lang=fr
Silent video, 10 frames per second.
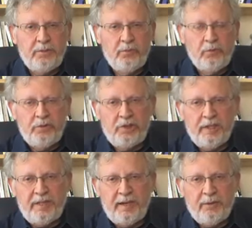tout de suite,
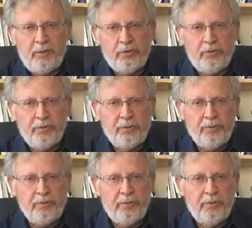j'attire l'attention
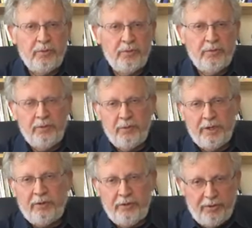de nos
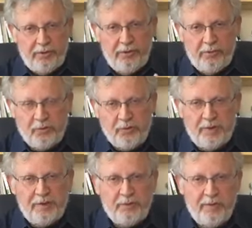lecteurs et de tous ceux
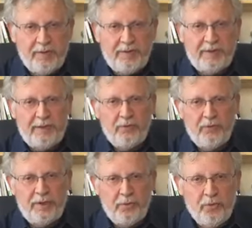qui suivent cet édito
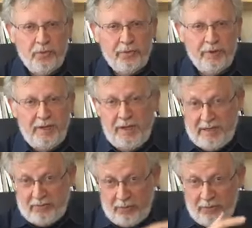vidéo,
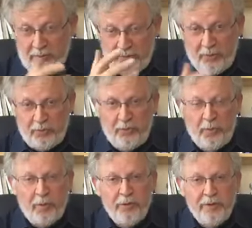qui sont de plus en plus
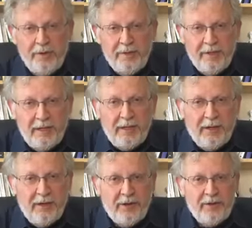nombreux,
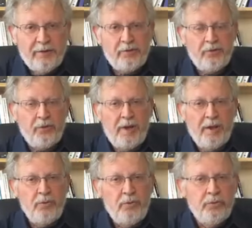sur la
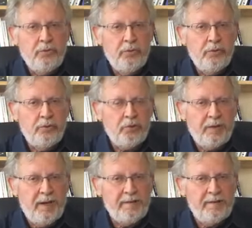une du,
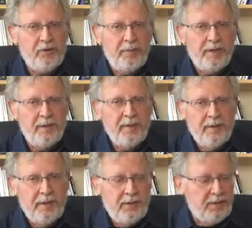journal cette semaine,
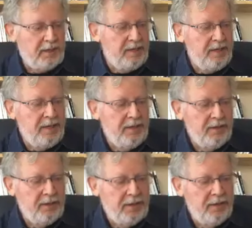qui est
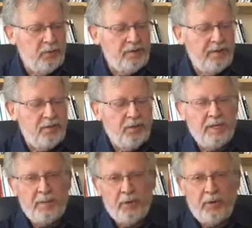un dossier sur
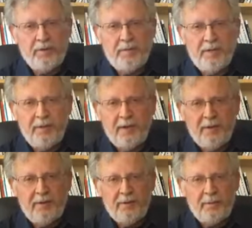l'indépendance des médias.
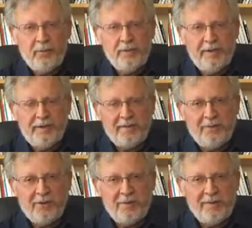Hein. on a posé la
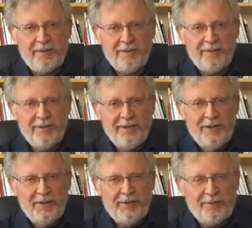question comme ça,
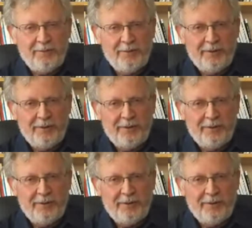de façon